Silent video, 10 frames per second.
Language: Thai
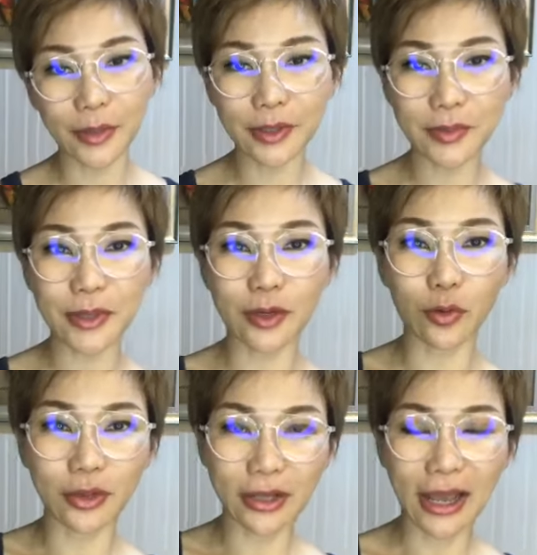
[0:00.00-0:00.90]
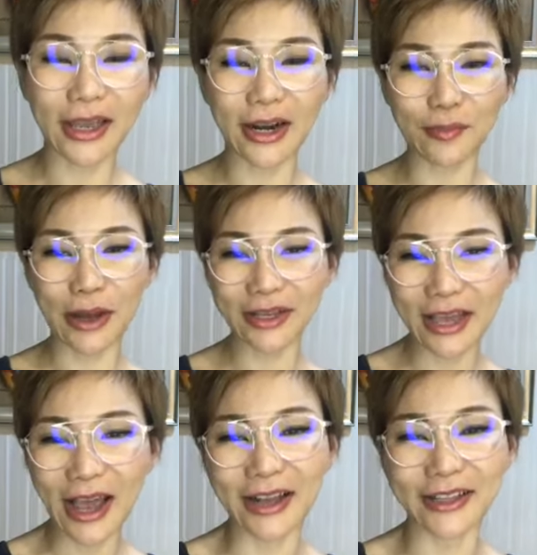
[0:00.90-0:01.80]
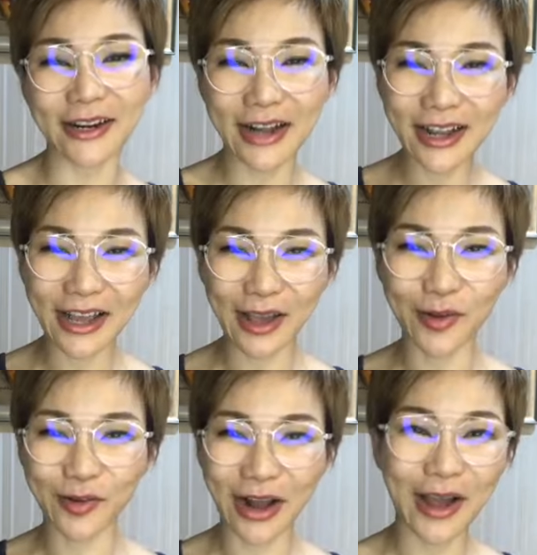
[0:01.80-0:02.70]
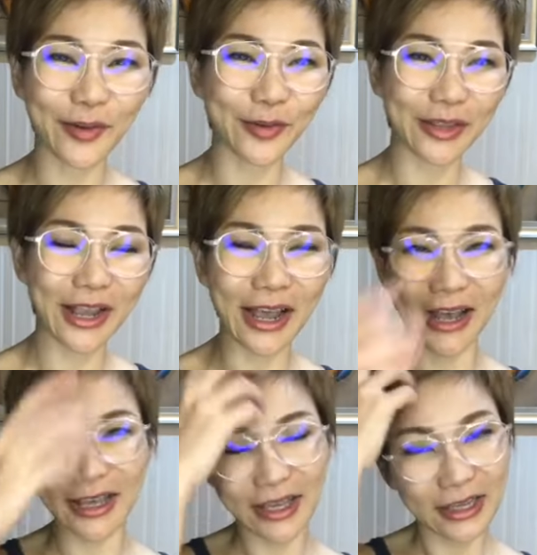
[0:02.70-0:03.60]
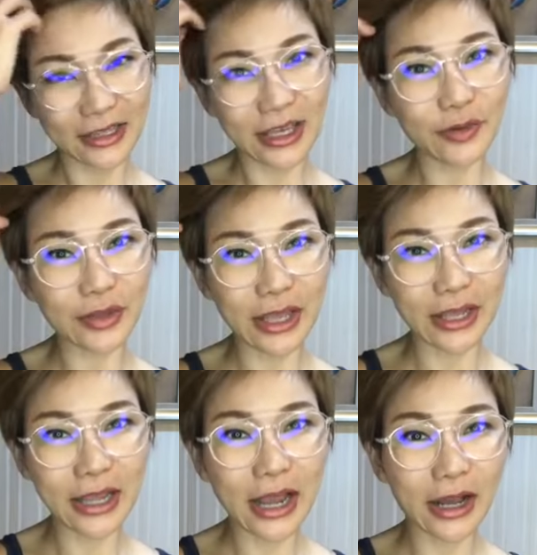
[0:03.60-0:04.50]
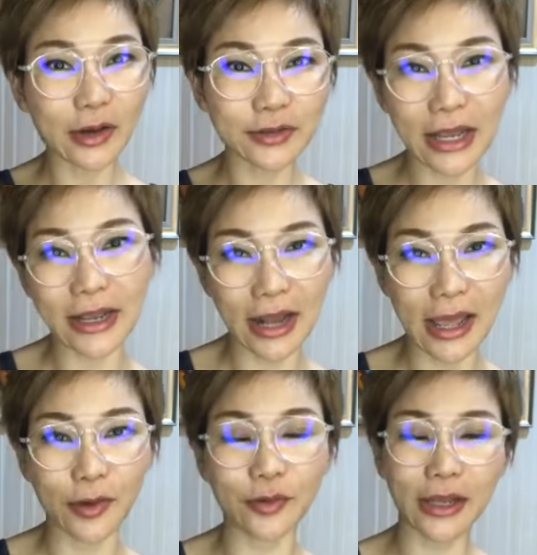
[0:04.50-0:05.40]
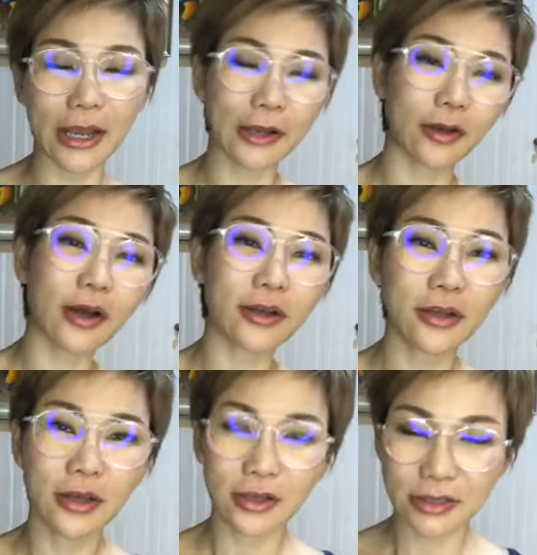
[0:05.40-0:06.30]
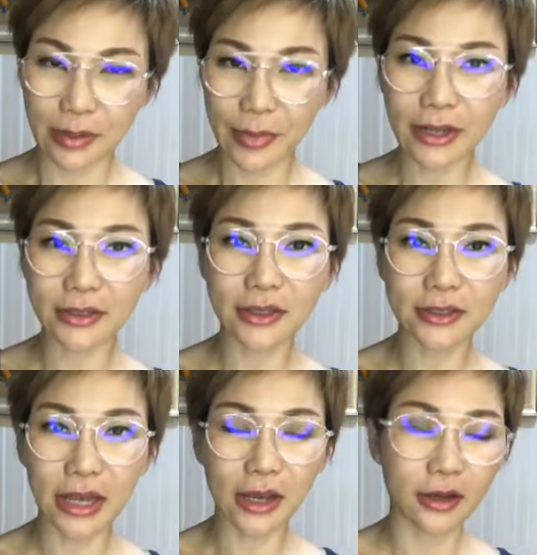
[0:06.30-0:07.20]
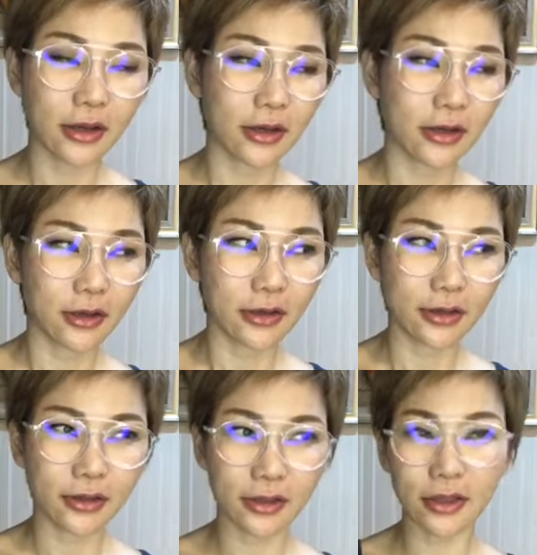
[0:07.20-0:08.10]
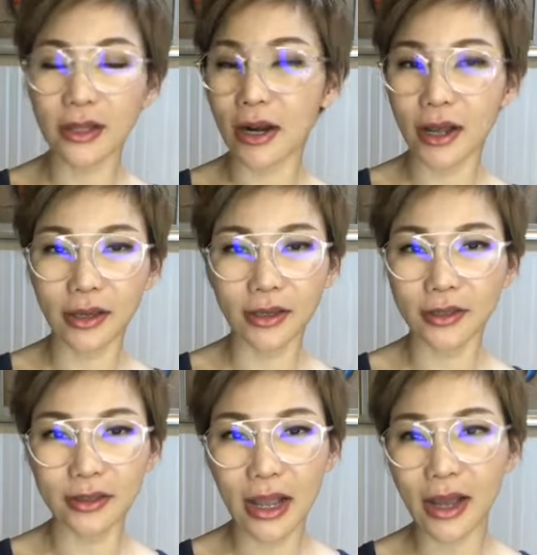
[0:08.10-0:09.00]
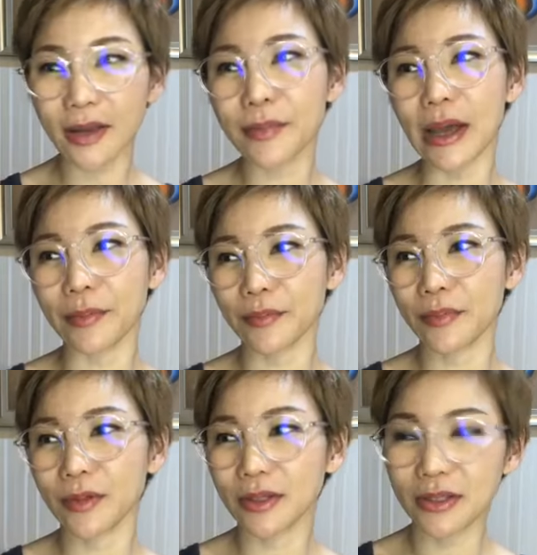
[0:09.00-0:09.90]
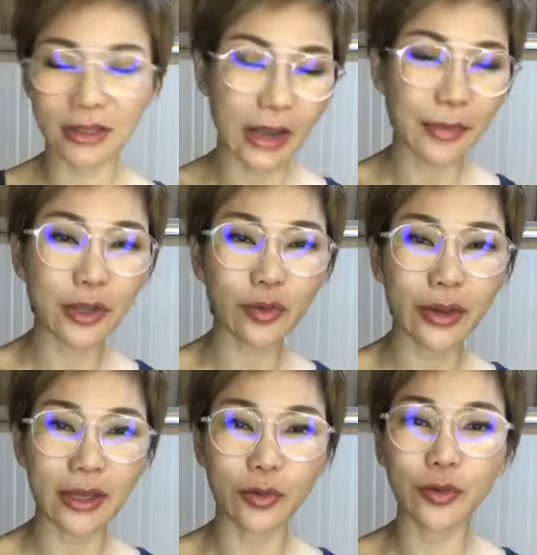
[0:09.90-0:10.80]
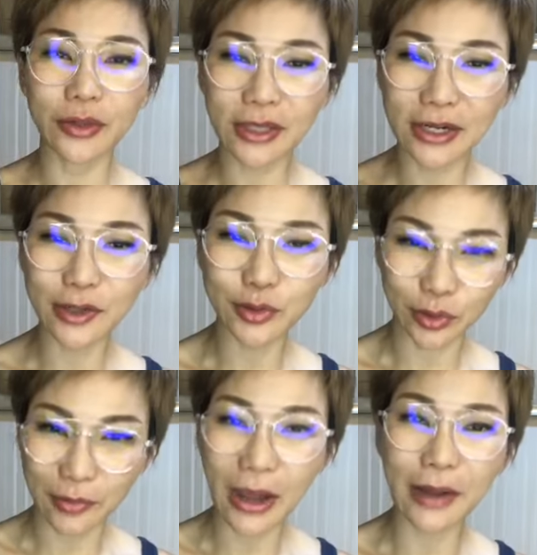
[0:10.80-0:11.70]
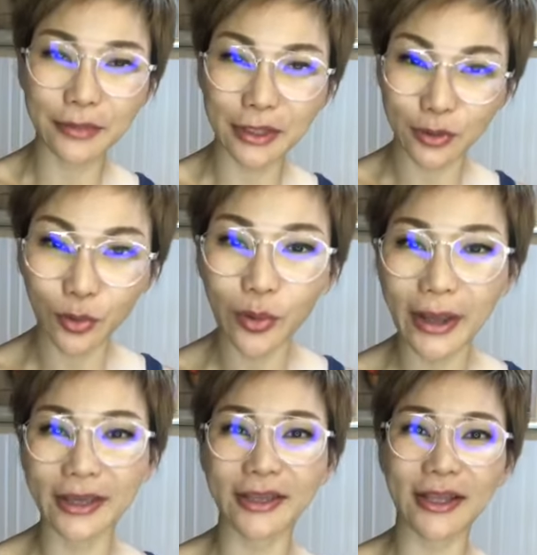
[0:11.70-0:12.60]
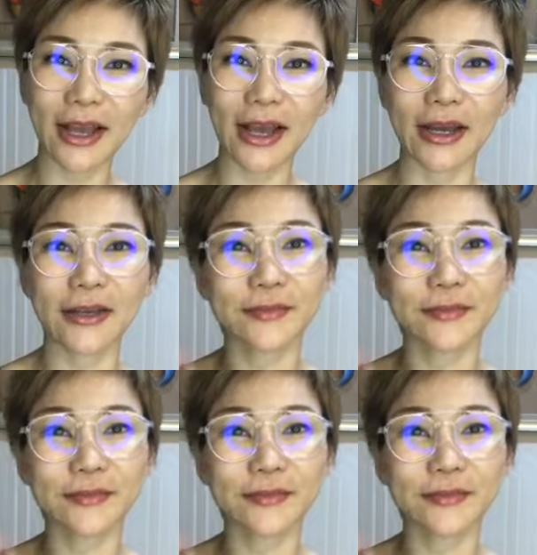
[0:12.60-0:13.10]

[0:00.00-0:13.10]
มันจะมีกลไกอะไรบางอย่างในร่างกายของเรานะคะที่วันนี้ถ้าเข้าใจแล้วนะคะก็สามารถที่จะกินอะไรได้แบบทำให้ตัวเองหุ่นดีและสุขภาพดีด้วยนะคะ